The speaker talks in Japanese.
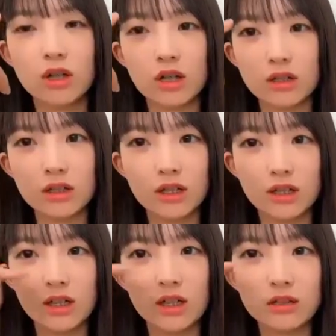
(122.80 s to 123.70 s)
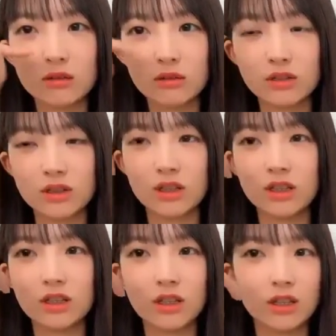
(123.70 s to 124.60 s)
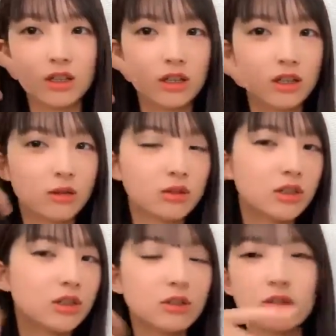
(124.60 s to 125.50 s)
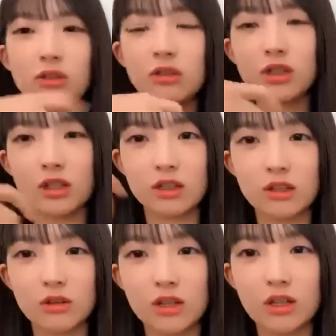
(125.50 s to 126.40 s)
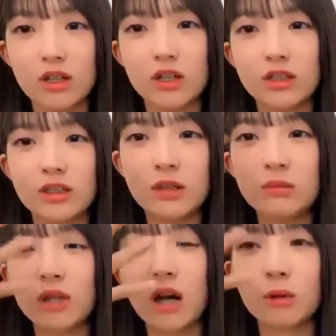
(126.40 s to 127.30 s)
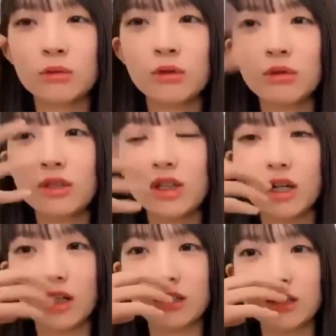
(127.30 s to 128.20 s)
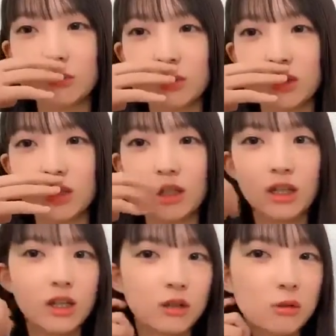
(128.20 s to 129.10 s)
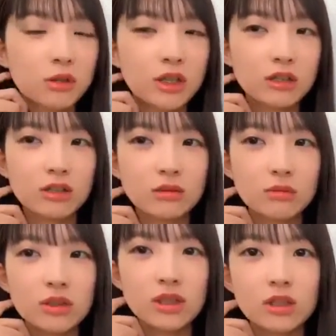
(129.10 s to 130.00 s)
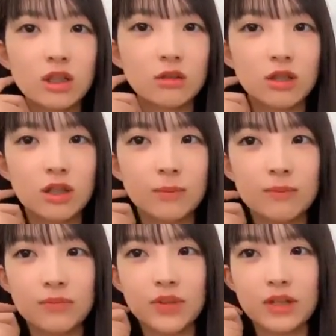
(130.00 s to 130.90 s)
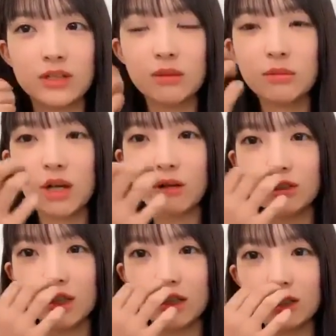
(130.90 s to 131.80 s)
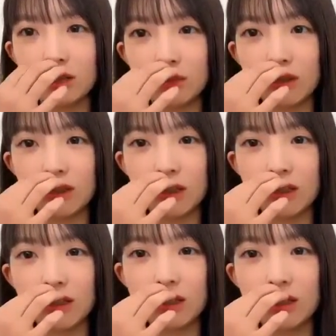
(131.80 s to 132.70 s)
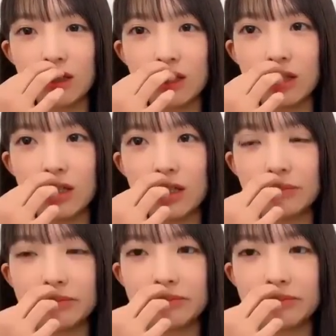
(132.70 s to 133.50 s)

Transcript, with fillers: 穴が意外とこっちにあってこっちにシュッシュッってやったのに全部顔の方にかかってしまってここにやったつもりだったのに全部顔に入ってしまってで